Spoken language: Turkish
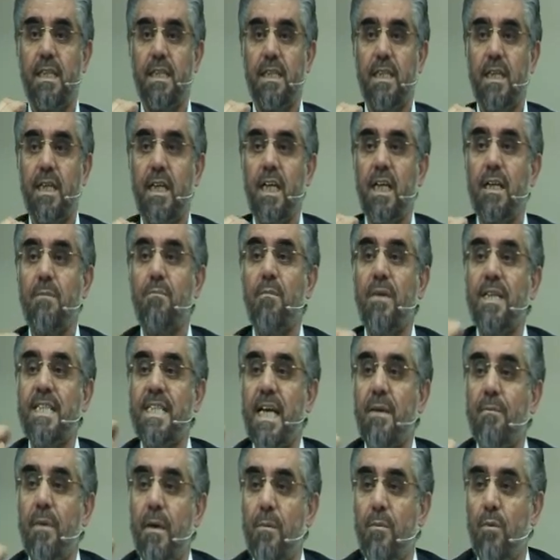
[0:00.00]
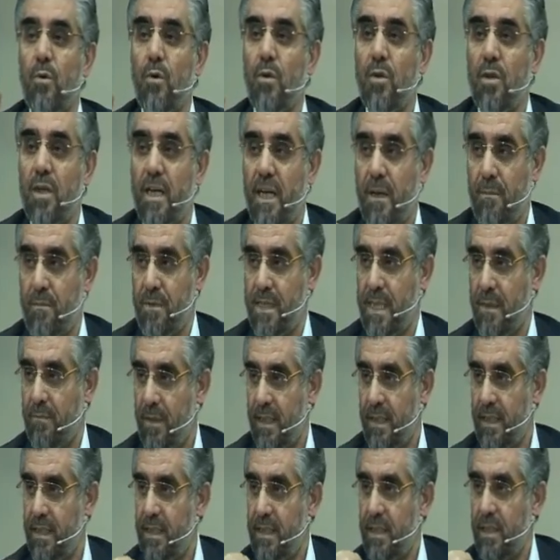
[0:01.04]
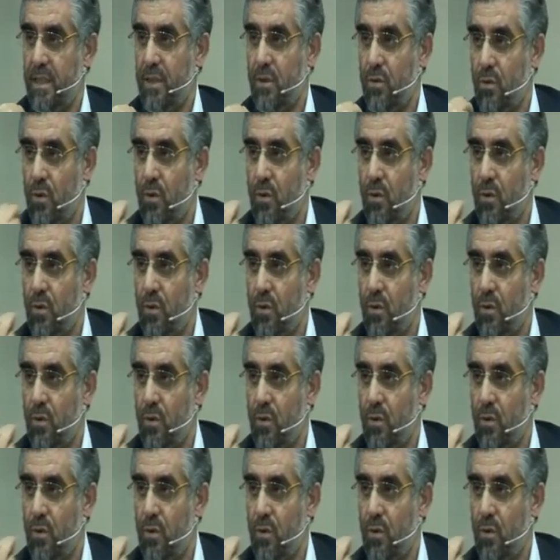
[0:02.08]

yaratma sebebi olarak bize bildirdiği